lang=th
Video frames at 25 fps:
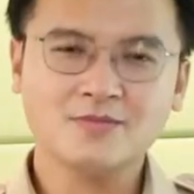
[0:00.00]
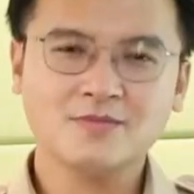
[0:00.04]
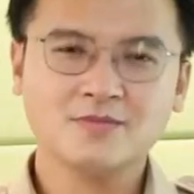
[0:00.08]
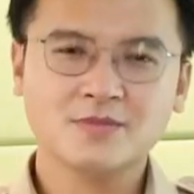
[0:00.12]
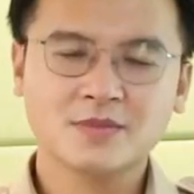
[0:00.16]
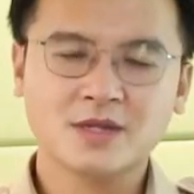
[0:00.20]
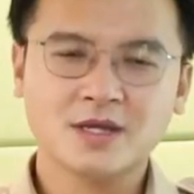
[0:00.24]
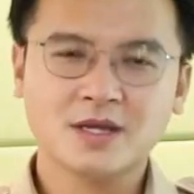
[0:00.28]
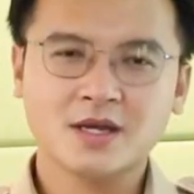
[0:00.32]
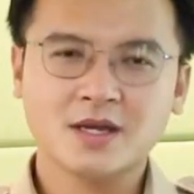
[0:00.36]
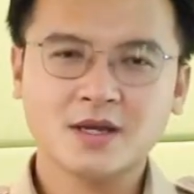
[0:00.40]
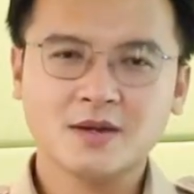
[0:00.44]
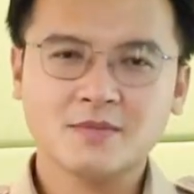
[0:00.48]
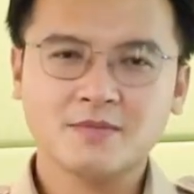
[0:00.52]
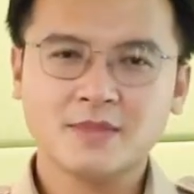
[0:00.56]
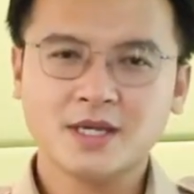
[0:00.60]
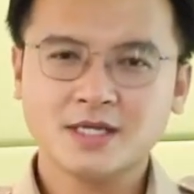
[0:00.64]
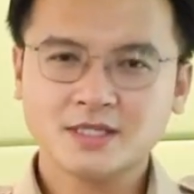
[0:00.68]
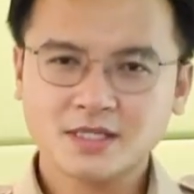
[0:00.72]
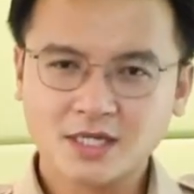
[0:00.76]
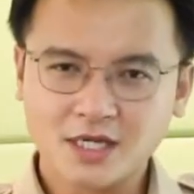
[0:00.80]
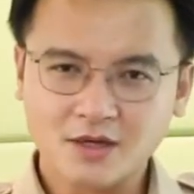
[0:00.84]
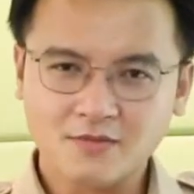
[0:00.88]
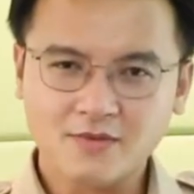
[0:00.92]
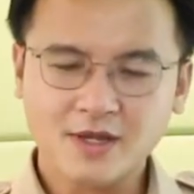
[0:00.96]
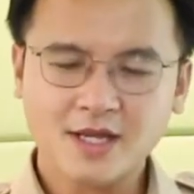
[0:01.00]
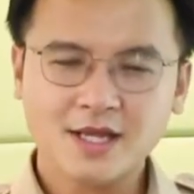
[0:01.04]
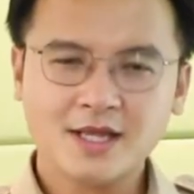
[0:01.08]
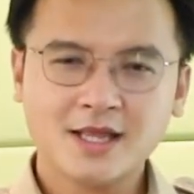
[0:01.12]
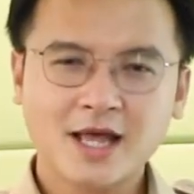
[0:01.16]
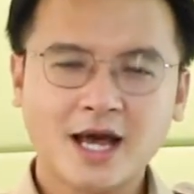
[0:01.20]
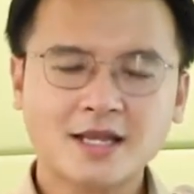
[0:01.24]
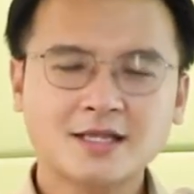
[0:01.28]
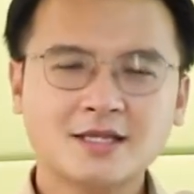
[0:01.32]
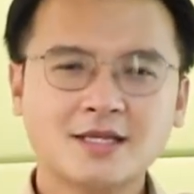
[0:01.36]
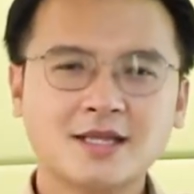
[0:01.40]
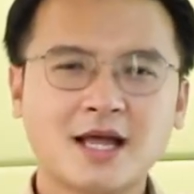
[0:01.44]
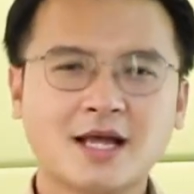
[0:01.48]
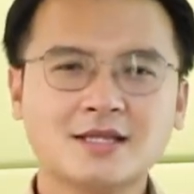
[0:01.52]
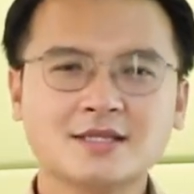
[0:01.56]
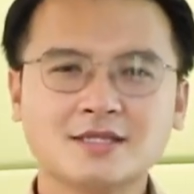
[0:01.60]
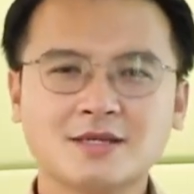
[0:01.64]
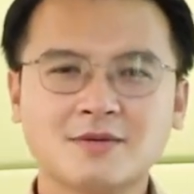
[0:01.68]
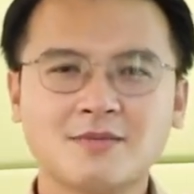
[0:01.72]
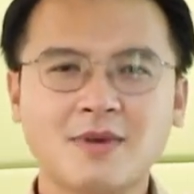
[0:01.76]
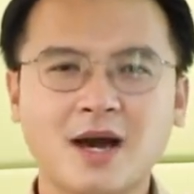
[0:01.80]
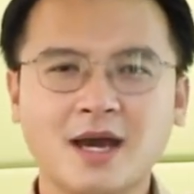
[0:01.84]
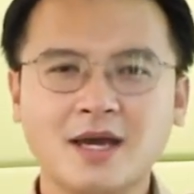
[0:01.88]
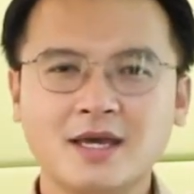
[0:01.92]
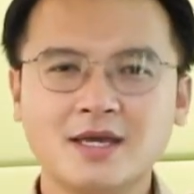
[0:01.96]
ม มีสื่อวิดิทัศน์ที่ทัน
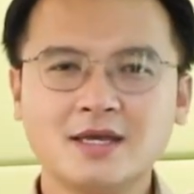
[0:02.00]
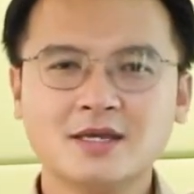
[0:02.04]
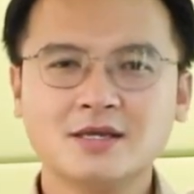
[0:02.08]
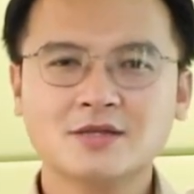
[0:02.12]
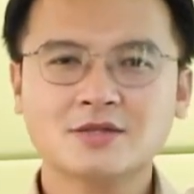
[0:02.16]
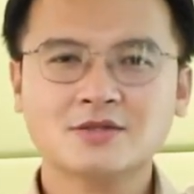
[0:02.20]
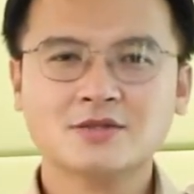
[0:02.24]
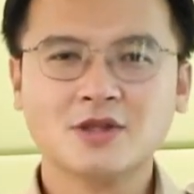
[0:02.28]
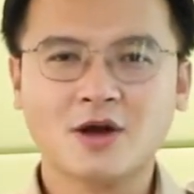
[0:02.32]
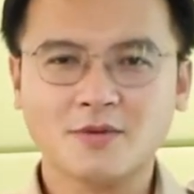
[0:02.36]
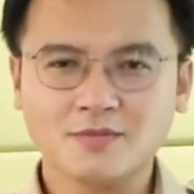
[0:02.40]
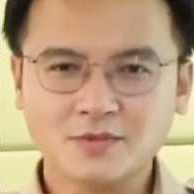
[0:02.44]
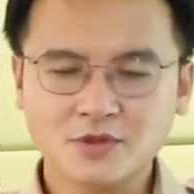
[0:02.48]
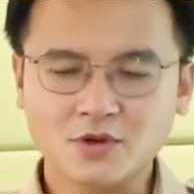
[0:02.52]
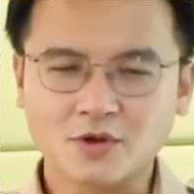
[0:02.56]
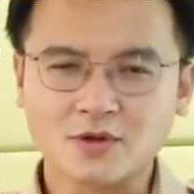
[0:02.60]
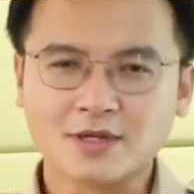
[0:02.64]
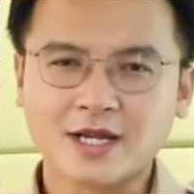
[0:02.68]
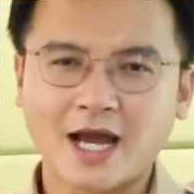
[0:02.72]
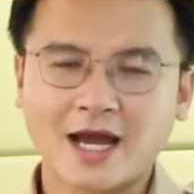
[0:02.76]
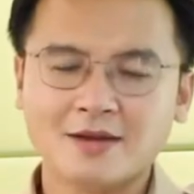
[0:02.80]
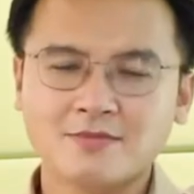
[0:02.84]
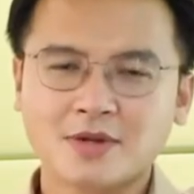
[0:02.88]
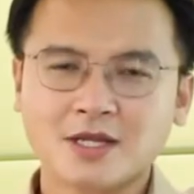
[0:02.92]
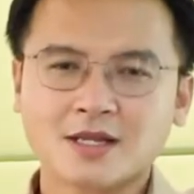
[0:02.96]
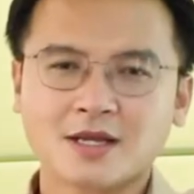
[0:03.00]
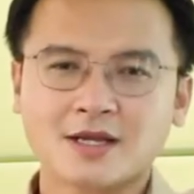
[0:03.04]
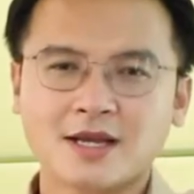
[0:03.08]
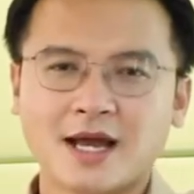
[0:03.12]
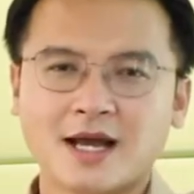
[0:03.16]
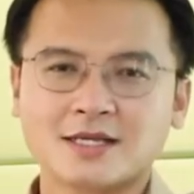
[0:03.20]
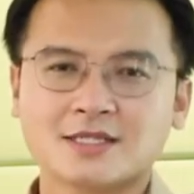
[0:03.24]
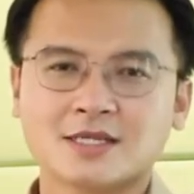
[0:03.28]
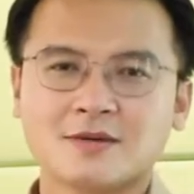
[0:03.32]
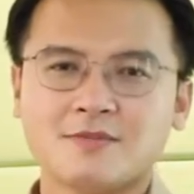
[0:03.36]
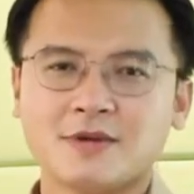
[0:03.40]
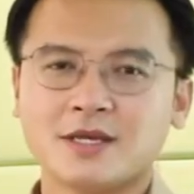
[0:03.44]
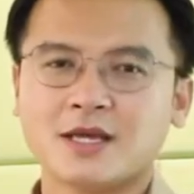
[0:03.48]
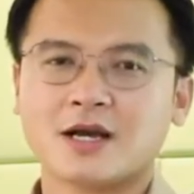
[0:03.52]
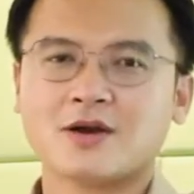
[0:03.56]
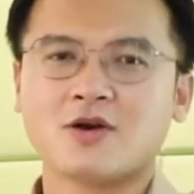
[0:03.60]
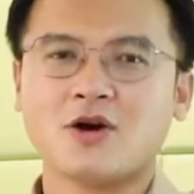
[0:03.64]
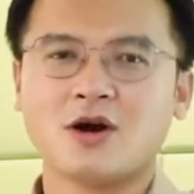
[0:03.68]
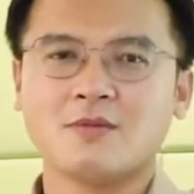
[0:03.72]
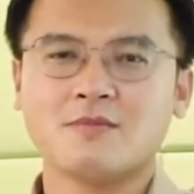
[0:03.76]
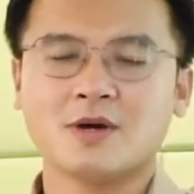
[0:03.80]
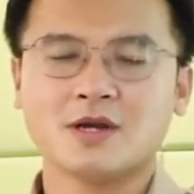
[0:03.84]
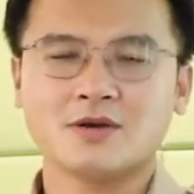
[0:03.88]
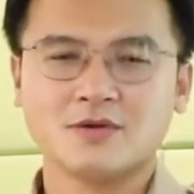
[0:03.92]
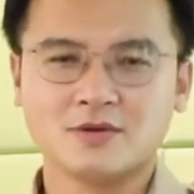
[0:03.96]
สมัยตอบโจทย์การพัฒนาทรัพยา
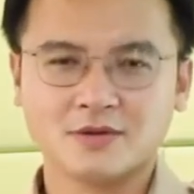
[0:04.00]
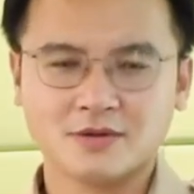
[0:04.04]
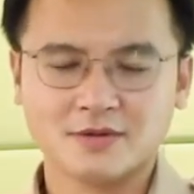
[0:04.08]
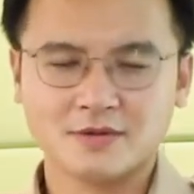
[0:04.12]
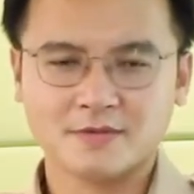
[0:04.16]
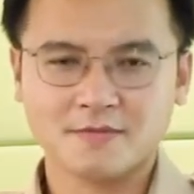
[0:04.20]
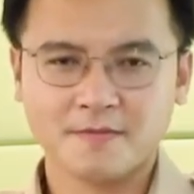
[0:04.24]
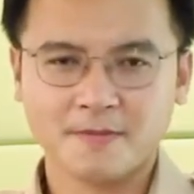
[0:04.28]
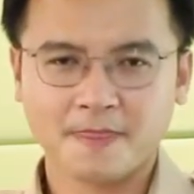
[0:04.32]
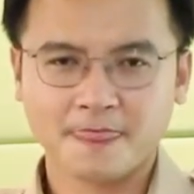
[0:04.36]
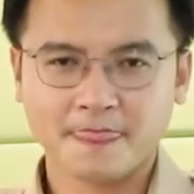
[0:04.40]
กรมนุษย์